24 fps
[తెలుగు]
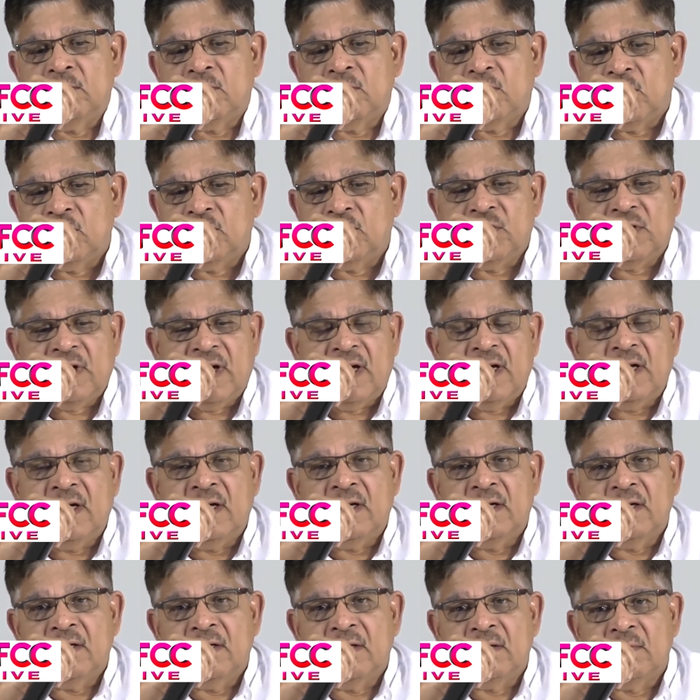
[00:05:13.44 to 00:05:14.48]
ప్రొద్దుట
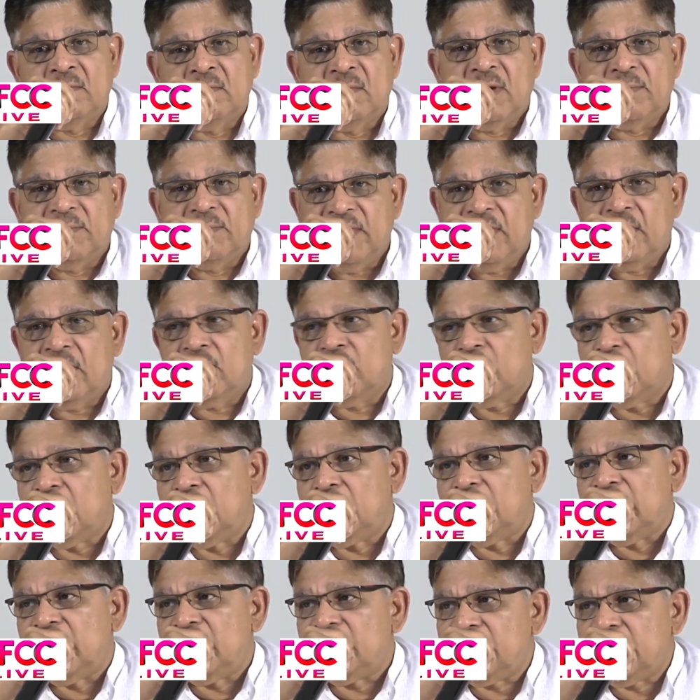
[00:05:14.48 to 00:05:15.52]
మా పిఆర్ఓని
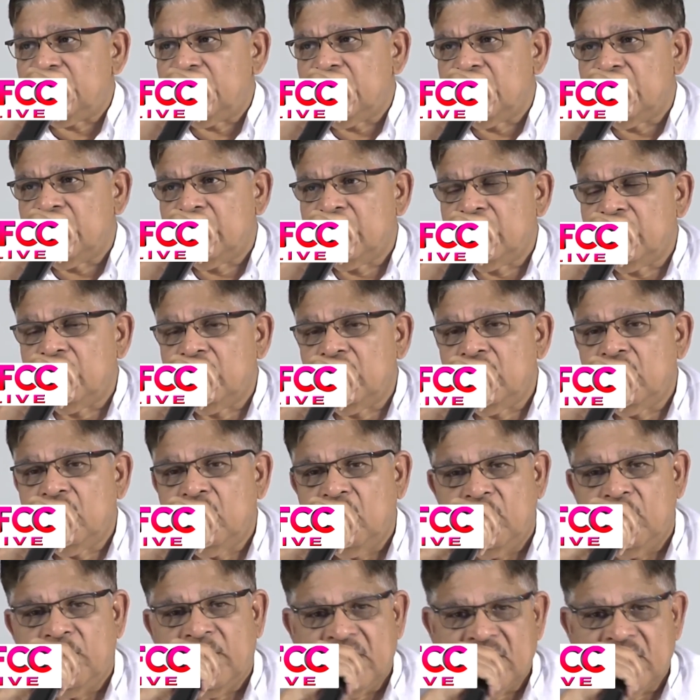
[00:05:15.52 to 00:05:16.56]
పిలిచి
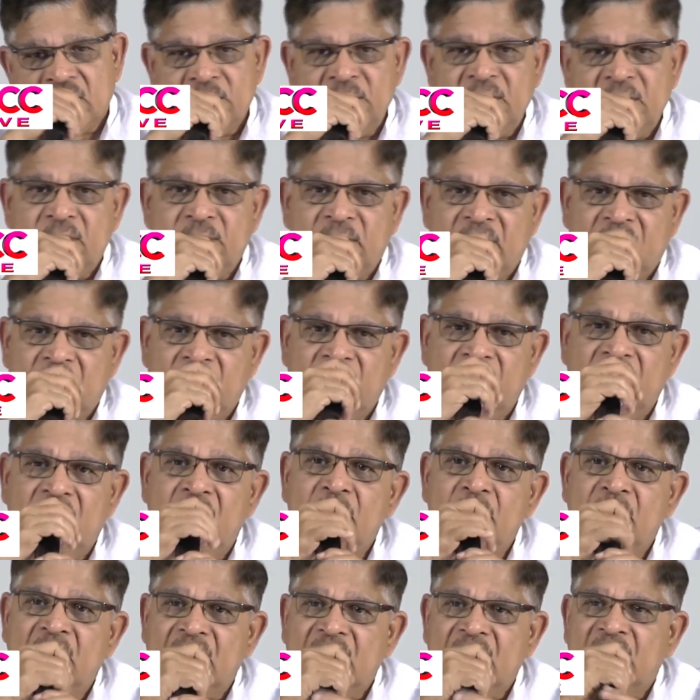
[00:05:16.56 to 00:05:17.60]
ఓ ప్రెస్ మీట్ పెట్టవయా
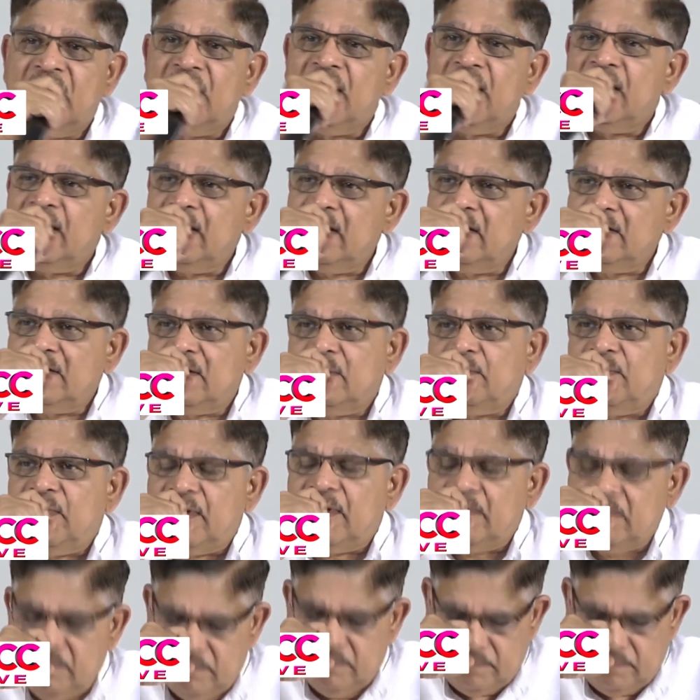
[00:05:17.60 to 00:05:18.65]
మాట్లాడాలి అని చెప్పాను